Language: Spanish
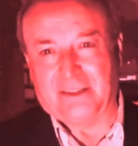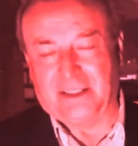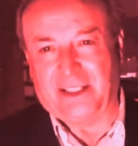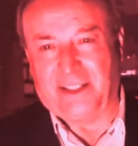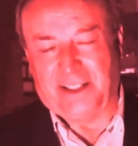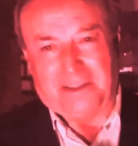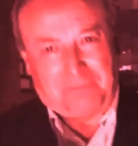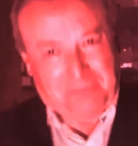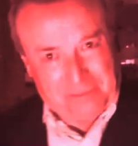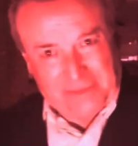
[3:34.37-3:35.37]
eh,
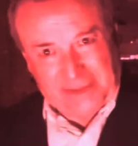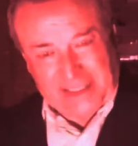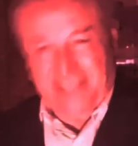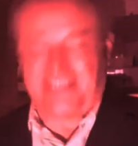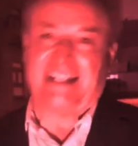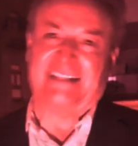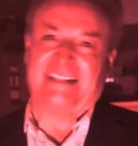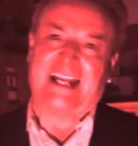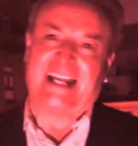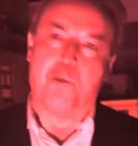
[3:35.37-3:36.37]
de la Sierra
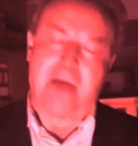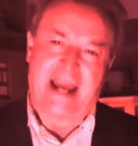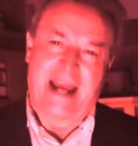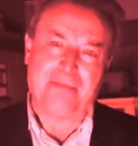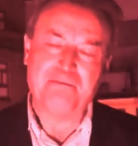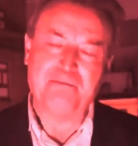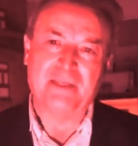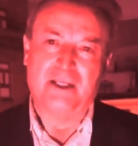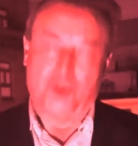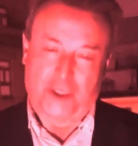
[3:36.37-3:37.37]
Tarahumara,
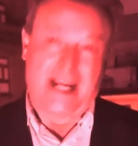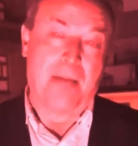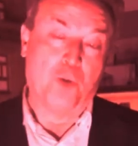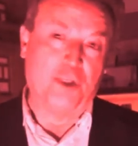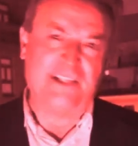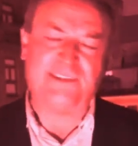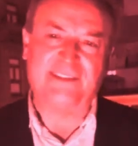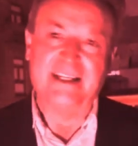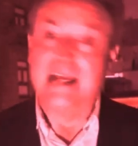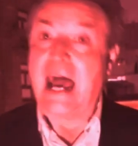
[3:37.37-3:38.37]
los raramuris,
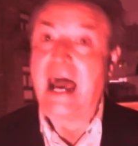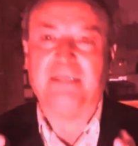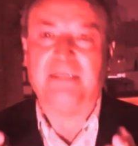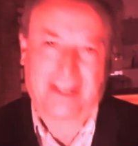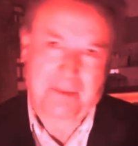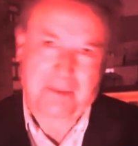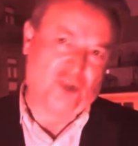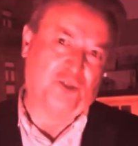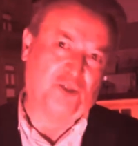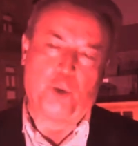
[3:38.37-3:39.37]
a mis
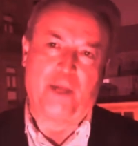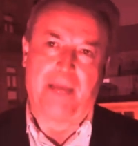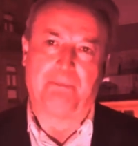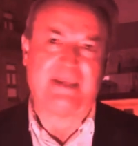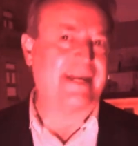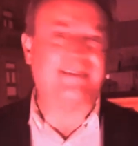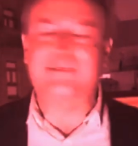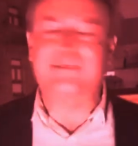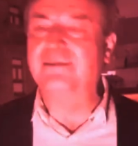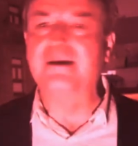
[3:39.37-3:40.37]
hermanos
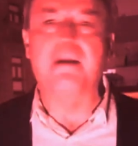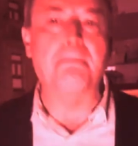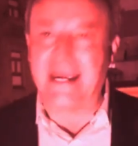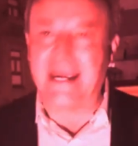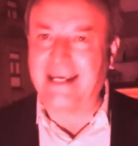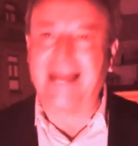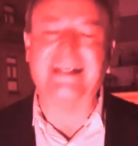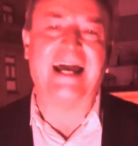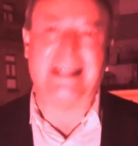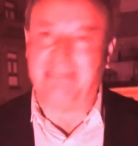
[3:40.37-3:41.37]
purépechas, vengan
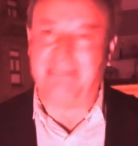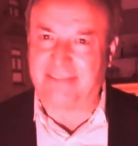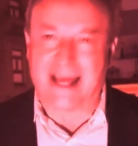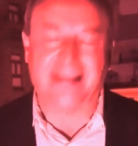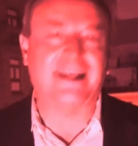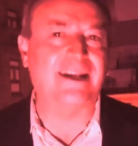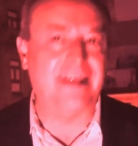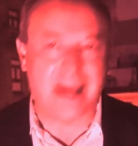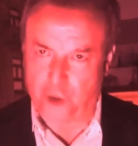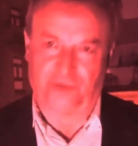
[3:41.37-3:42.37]
a levantar
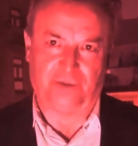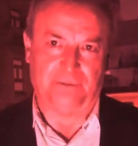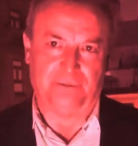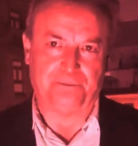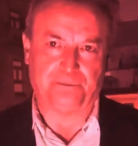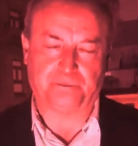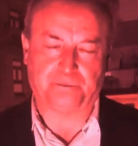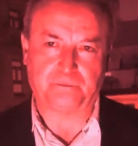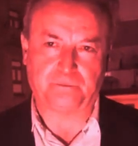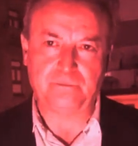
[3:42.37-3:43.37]
la voz.
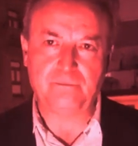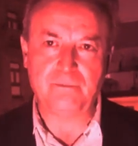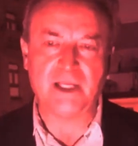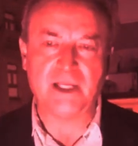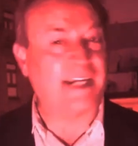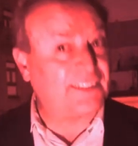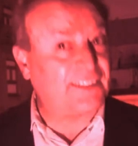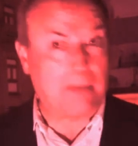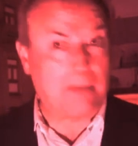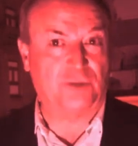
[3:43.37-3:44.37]
Aquí
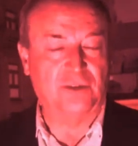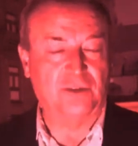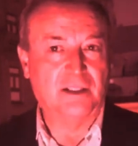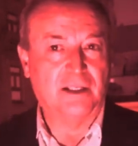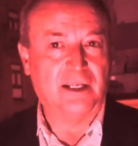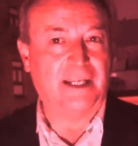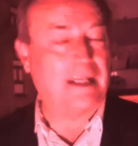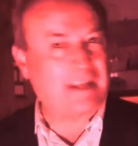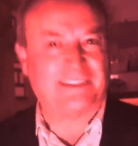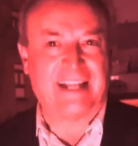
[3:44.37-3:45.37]
estamos, en
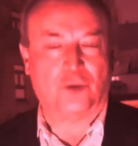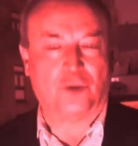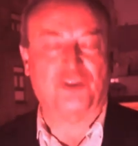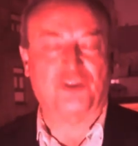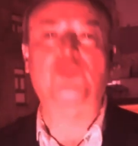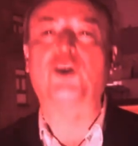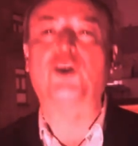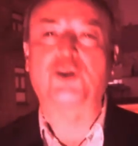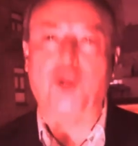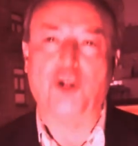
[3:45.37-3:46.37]
la Plaza de la Constitución,
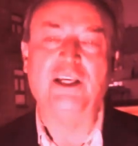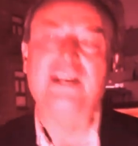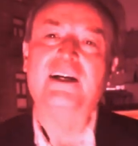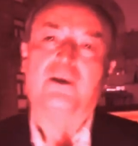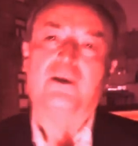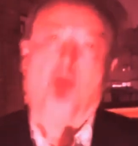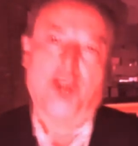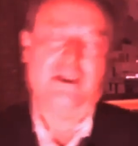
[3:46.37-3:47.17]
que hoy, hoy